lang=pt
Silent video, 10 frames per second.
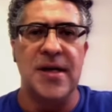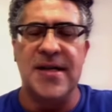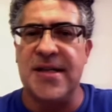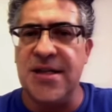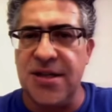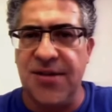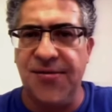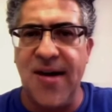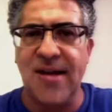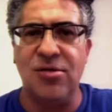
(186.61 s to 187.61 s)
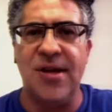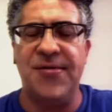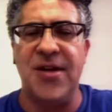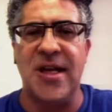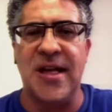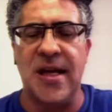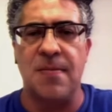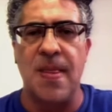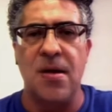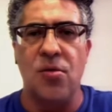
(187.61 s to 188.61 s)
se diz de fato defender
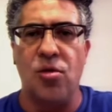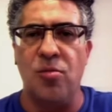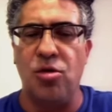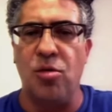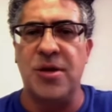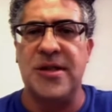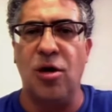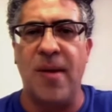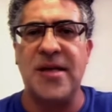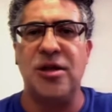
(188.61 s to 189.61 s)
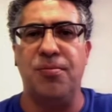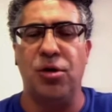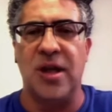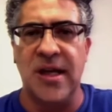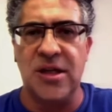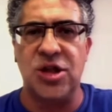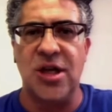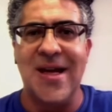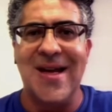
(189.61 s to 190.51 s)
como comissão mais importante,